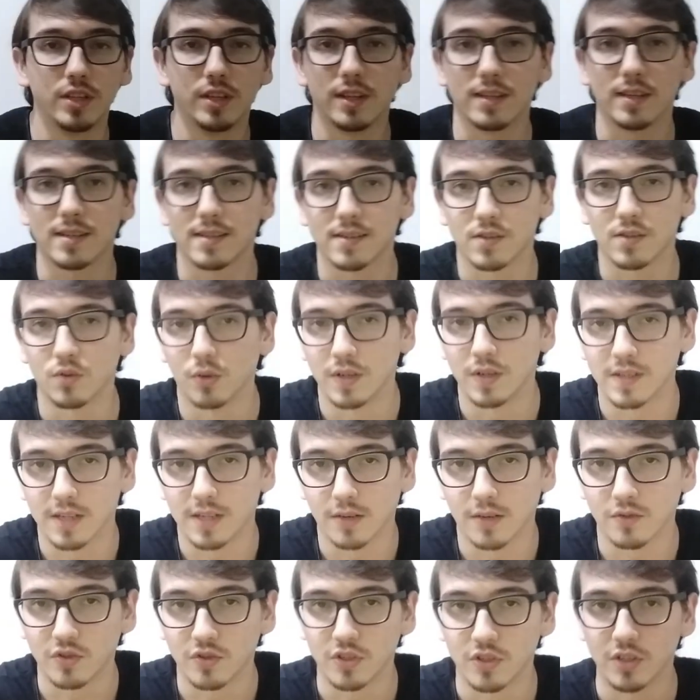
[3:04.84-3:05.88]
nesses dois
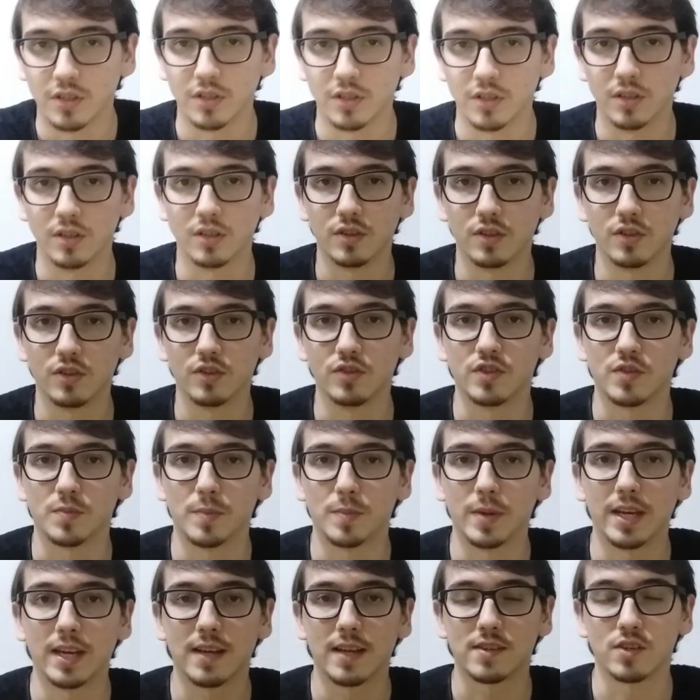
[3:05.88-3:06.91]
anos de, de
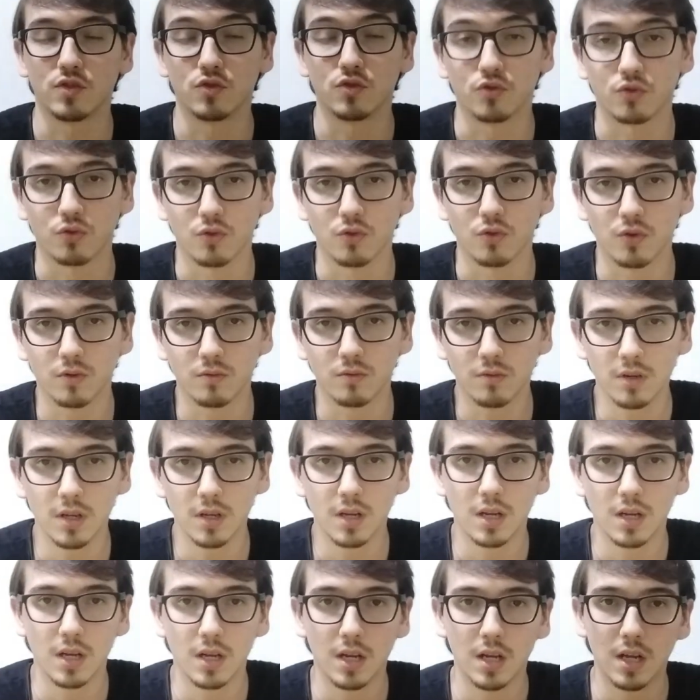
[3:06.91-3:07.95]
experiência de jogo.
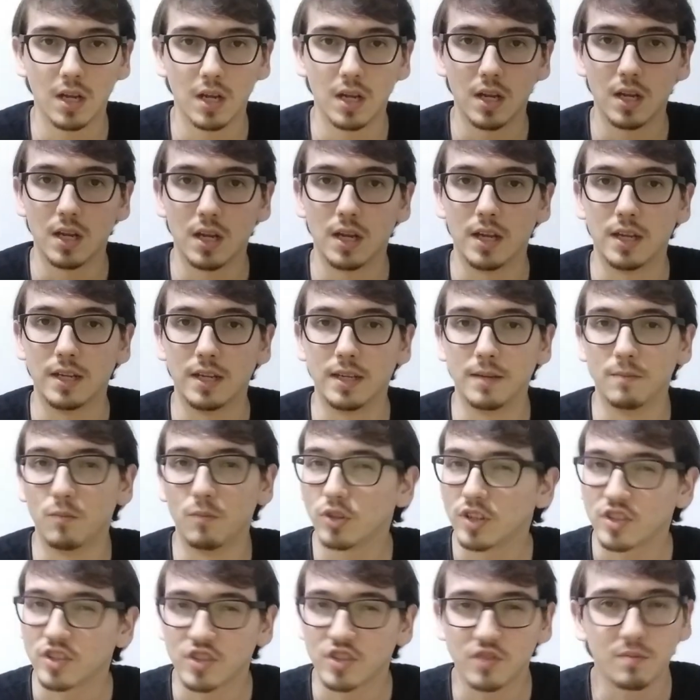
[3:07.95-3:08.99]
E
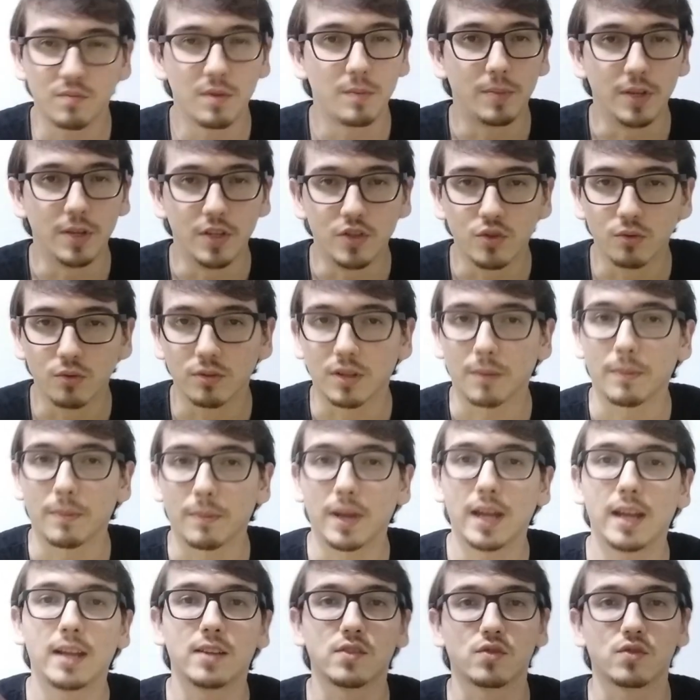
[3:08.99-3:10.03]
muita gente me pediu
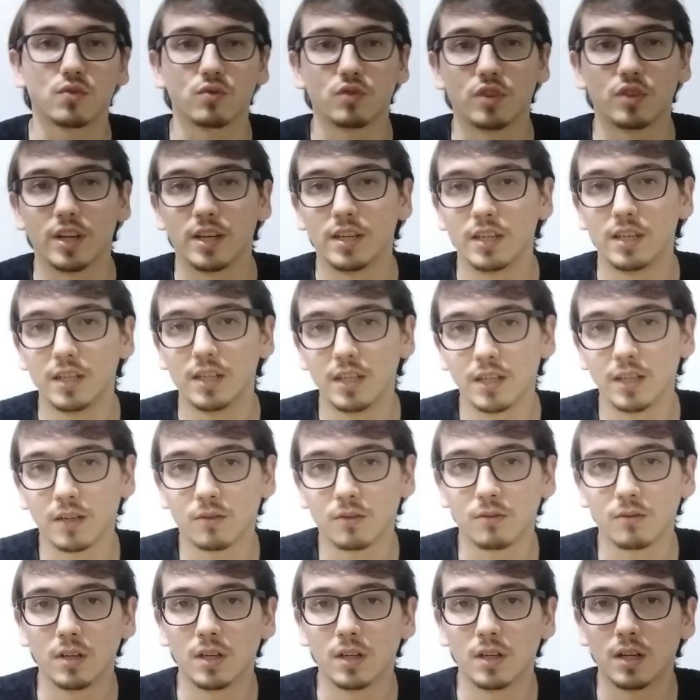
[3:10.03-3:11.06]
também,
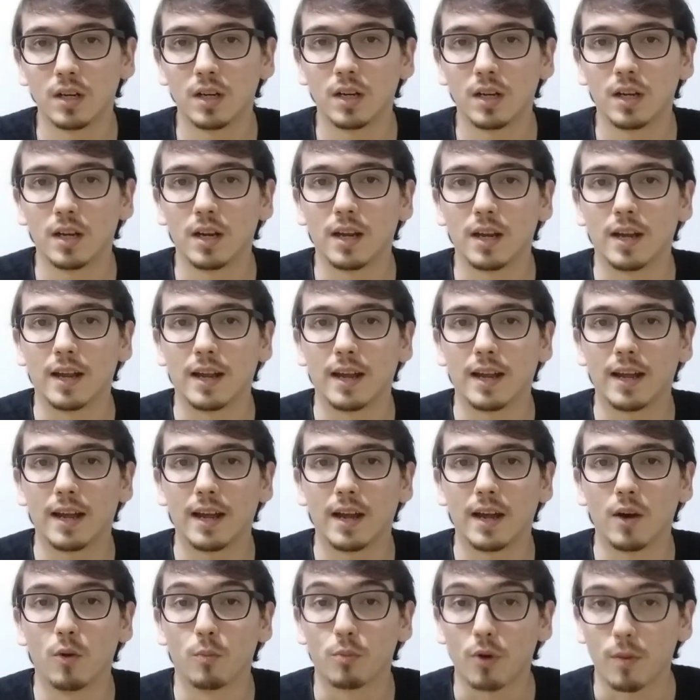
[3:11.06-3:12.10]
sugeriram.
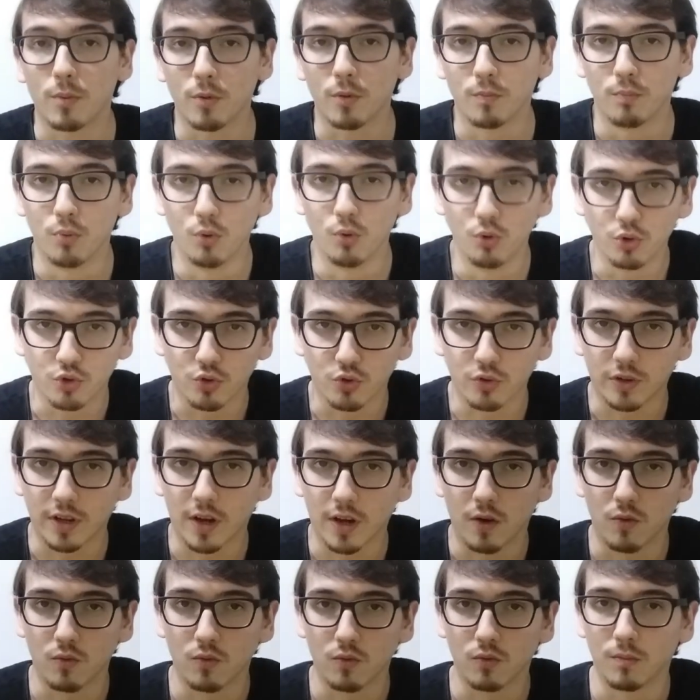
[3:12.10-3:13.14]
É, o próprio Puxo, que
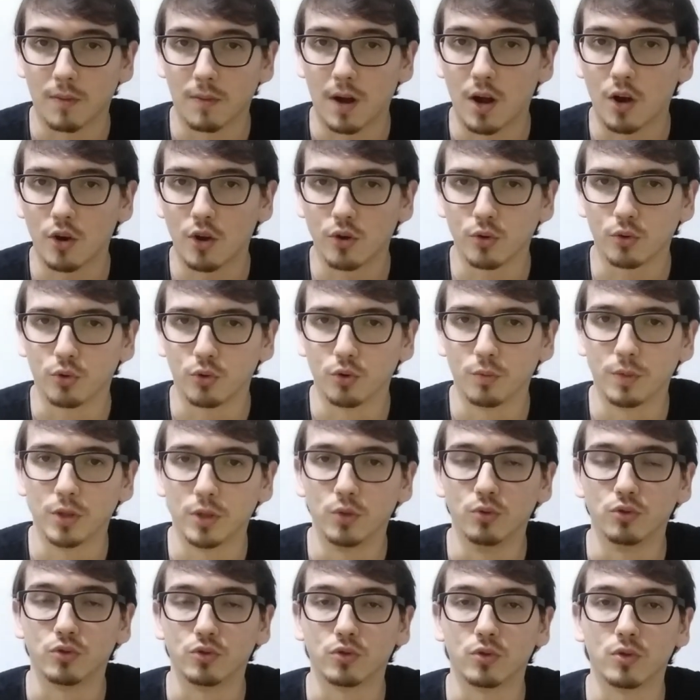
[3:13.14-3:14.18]
é o maior youtuber
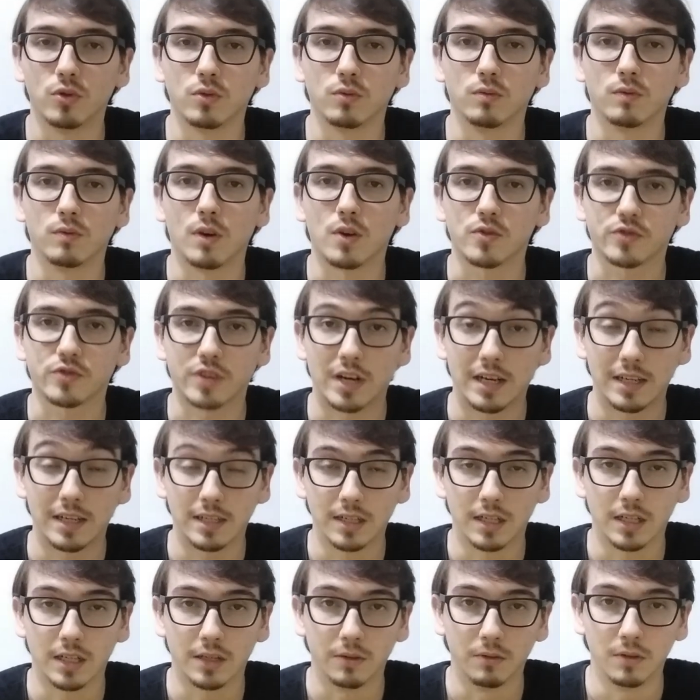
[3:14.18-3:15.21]
do jogo, um
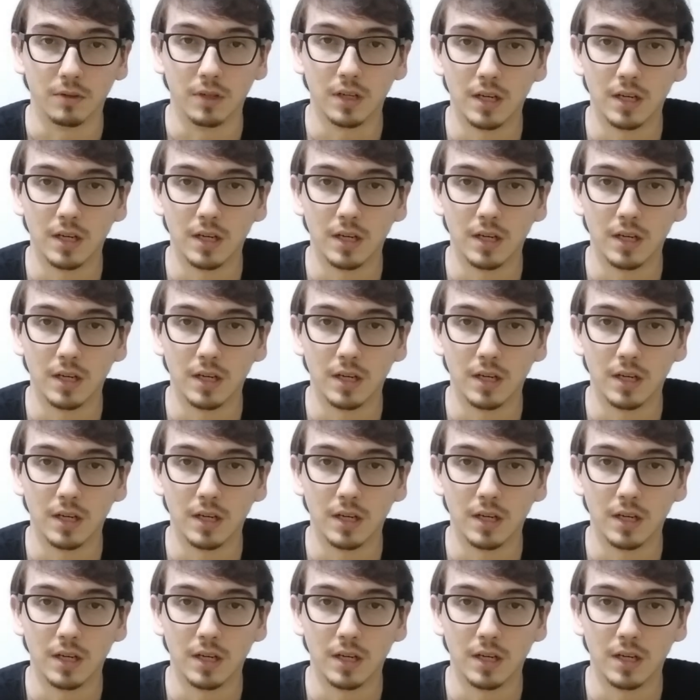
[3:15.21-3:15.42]
australiano,